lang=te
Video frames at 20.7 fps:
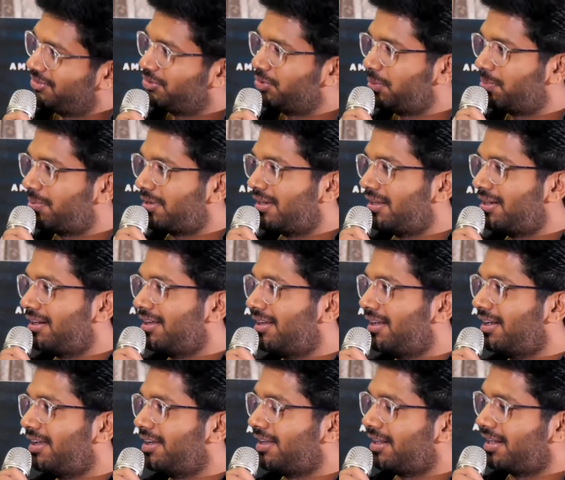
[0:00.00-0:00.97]
సూపర్ నాన్న
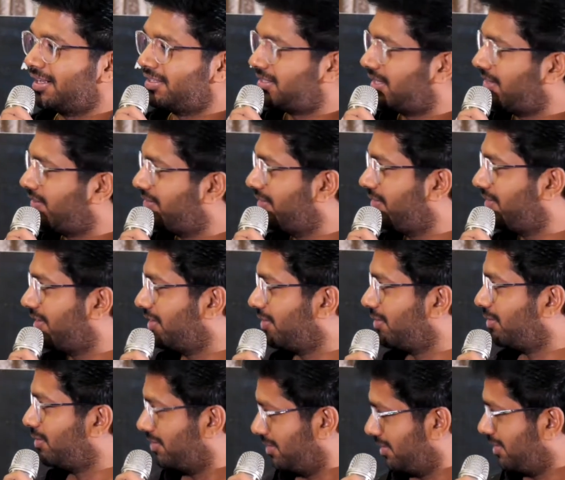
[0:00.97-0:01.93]
అలాగే రచ్చరవి వెరీ
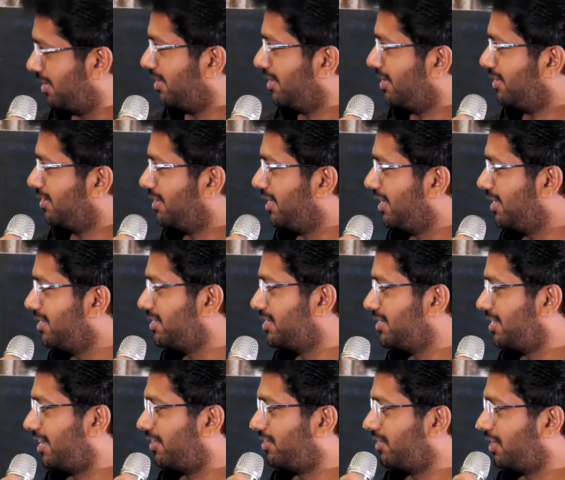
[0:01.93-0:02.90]
గుడ్ తేజ్
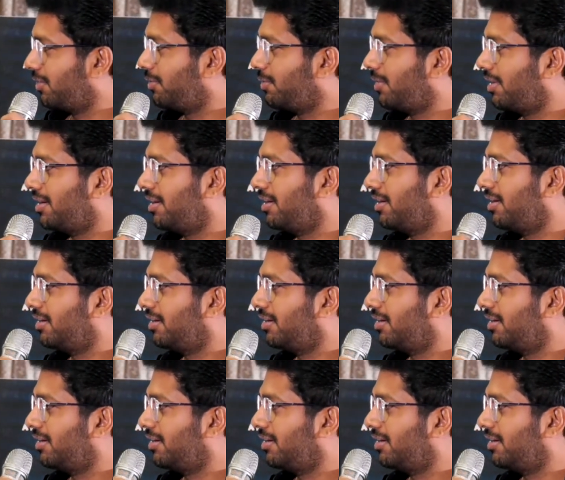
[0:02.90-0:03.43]
అందరూ మా